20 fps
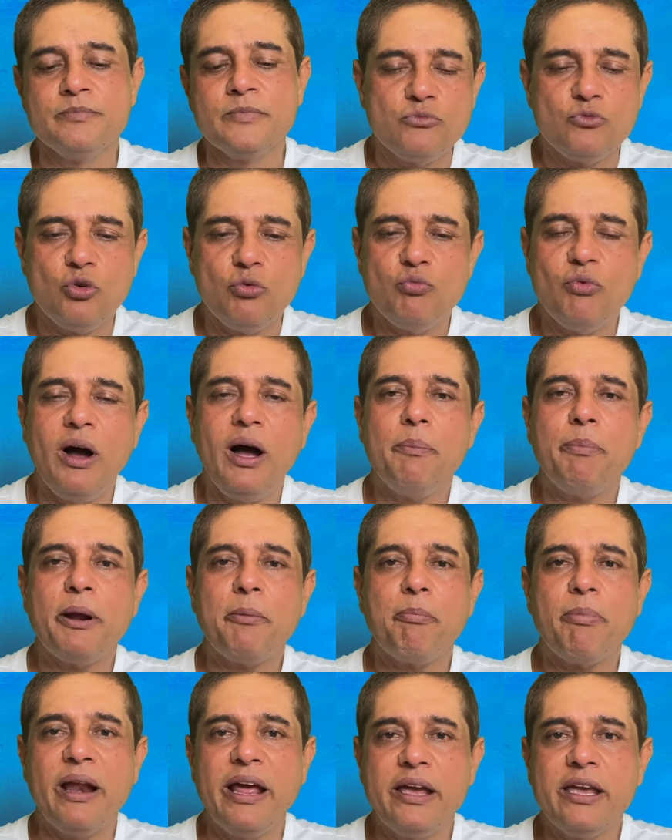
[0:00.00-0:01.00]
तो वहां पर
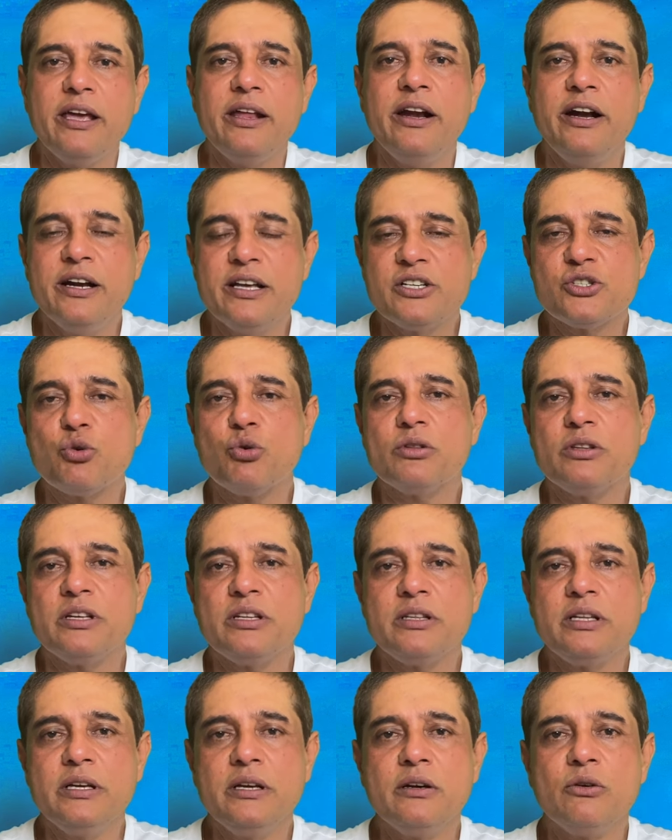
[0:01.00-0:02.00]
प्ले की रीडिंग्स होती
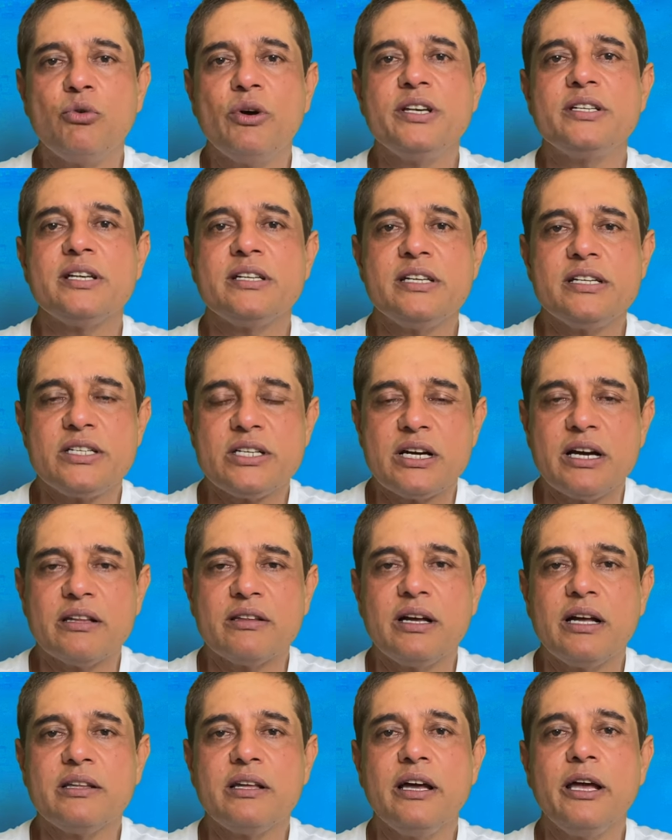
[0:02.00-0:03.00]
थी कोई सजेस्ट
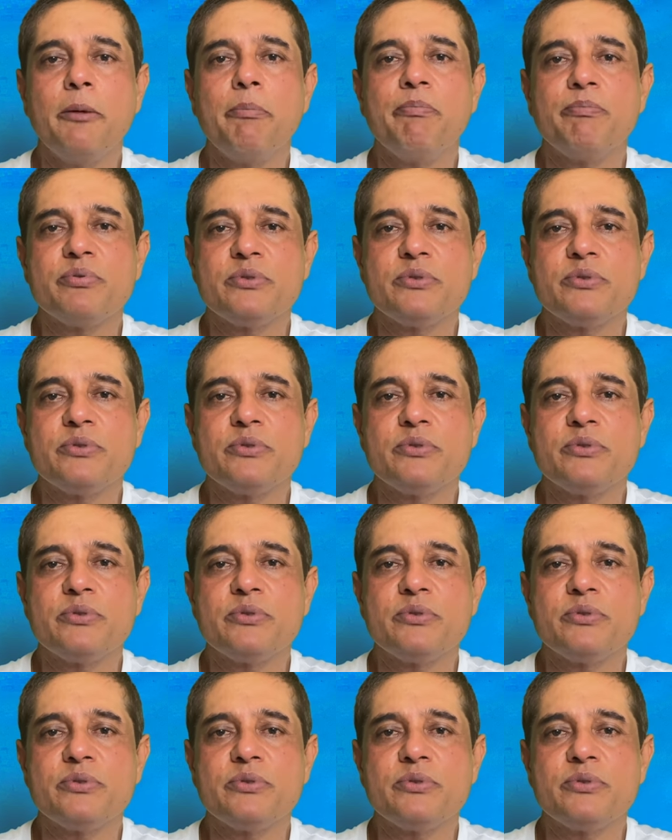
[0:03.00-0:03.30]
करता था या